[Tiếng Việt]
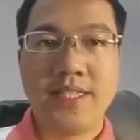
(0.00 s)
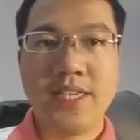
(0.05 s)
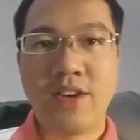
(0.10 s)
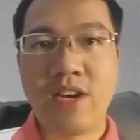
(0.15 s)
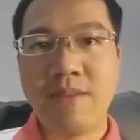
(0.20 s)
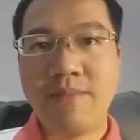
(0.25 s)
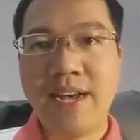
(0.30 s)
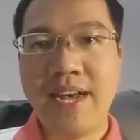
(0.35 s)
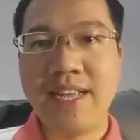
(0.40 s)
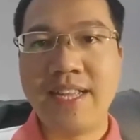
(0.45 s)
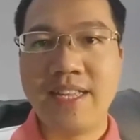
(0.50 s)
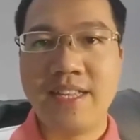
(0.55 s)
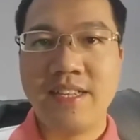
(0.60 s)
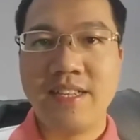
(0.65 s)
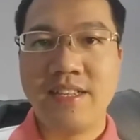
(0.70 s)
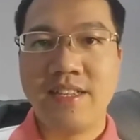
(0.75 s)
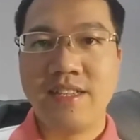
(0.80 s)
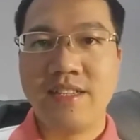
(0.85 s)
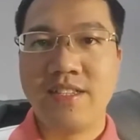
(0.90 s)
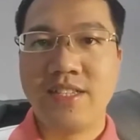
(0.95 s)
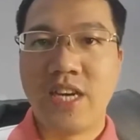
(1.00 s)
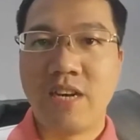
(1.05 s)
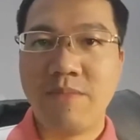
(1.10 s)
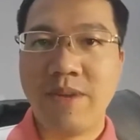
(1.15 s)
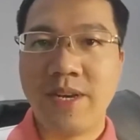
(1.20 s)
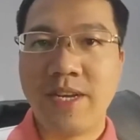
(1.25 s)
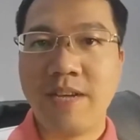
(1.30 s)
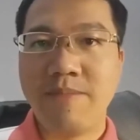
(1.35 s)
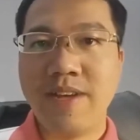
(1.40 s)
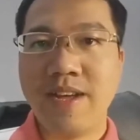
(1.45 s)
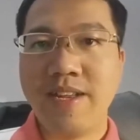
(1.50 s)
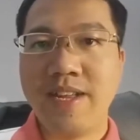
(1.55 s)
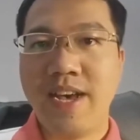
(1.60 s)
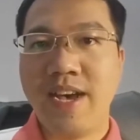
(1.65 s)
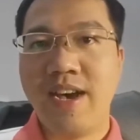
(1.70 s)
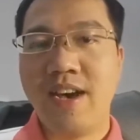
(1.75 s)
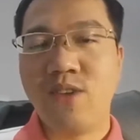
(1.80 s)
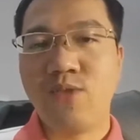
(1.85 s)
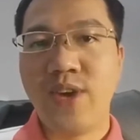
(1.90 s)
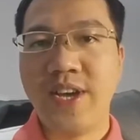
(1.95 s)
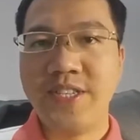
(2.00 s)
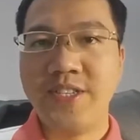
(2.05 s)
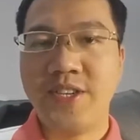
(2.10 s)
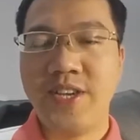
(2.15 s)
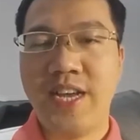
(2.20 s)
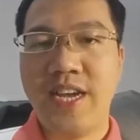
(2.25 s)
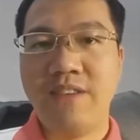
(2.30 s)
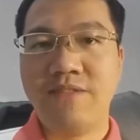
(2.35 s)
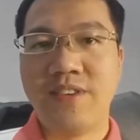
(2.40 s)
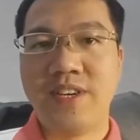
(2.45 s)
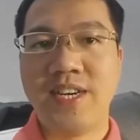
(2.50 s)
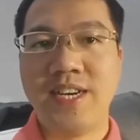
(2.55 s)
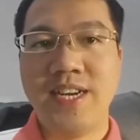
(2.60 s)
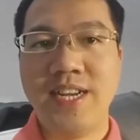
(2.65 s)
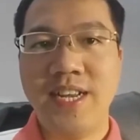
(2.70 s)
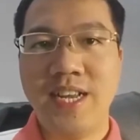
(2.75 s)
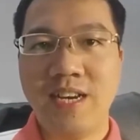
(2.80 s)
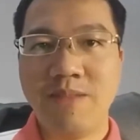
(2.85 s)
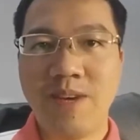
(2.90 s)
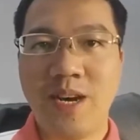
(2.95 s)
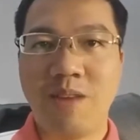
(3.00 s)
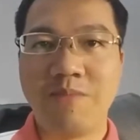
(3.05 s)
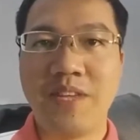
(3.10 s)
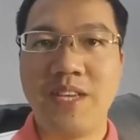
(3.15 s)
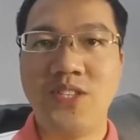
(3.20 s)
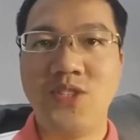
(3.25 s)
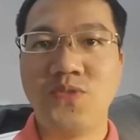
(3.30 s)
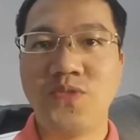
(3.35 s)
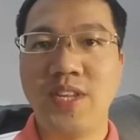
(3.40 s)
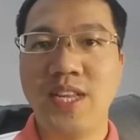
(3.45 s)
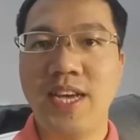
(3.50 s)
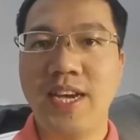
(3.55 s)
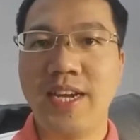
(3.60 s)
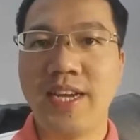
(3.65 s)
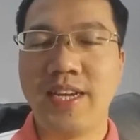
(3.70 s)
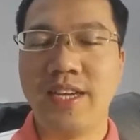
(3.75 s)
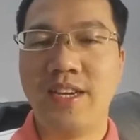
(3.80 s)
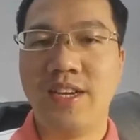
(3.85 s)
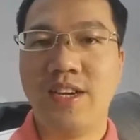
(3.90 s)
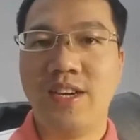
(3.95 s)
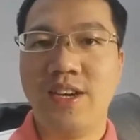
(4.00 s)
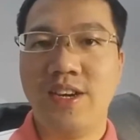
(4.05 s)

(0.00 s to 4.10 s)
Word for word: Chào các bạn, chào mừng các bạn đã quay trở lại với lớp học tiếng Trung online.